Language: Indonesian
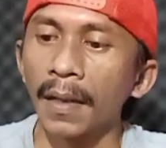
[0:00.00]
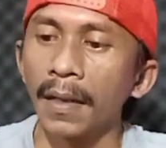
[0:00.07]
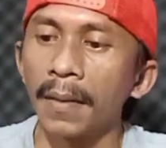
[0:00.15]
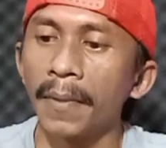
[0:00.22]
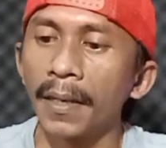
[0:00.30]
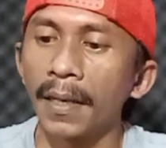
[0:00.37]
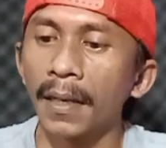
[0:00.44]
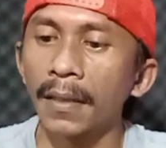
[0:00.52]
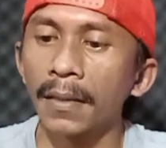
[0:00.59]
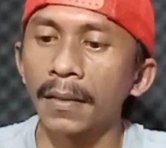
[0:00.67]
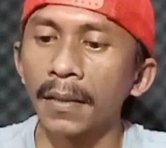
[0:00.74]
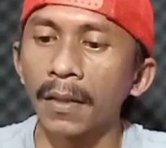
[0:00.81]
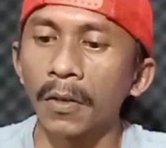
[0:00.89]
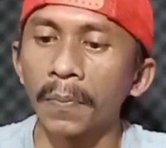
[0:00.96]
ini
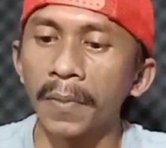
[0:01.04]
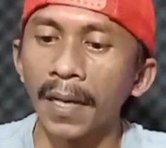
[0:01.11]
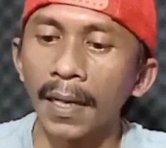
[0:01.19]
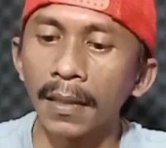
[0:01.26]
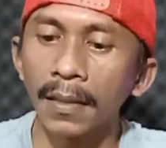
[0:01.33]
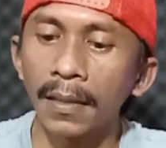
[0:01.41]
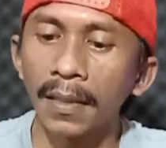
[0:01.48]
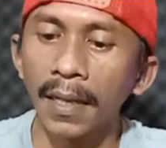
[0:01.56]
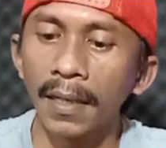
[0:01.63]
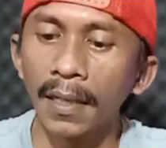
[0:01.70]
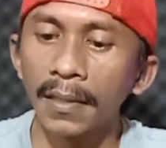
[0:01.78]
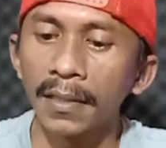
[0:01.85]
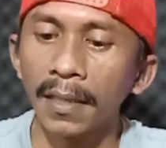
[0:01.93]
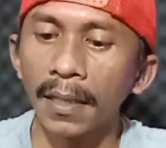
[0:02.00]
bagian knob drag dia
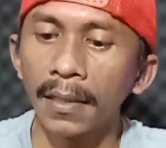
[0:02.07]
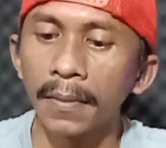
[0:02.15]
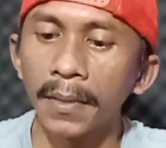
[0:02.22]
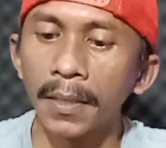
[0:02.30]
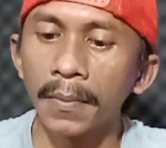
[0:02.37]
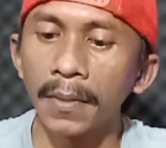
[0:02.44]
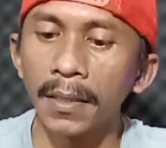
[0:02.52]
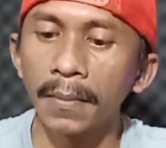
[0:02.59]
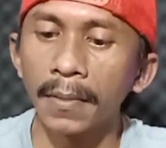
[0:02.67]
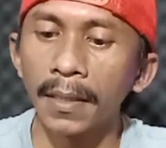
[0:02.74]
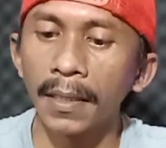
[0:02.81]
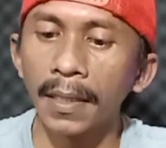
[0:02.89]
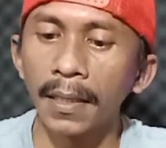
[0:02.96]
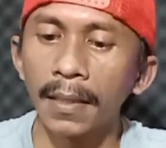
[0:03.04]
ada seal teman-teman di
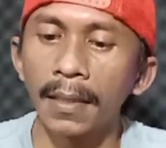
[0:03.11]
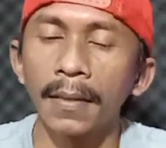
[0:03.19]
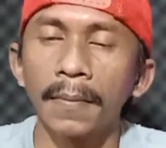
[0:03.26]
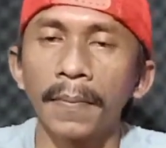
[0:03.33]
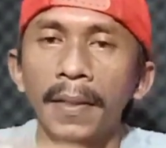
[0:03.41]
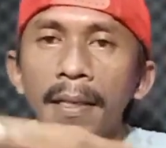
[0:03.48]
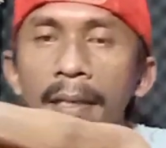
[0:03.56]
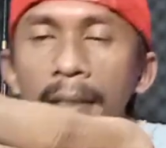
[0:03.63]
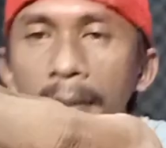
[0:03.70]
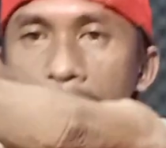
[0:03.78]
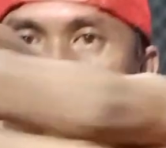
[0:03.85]
bagian pinggir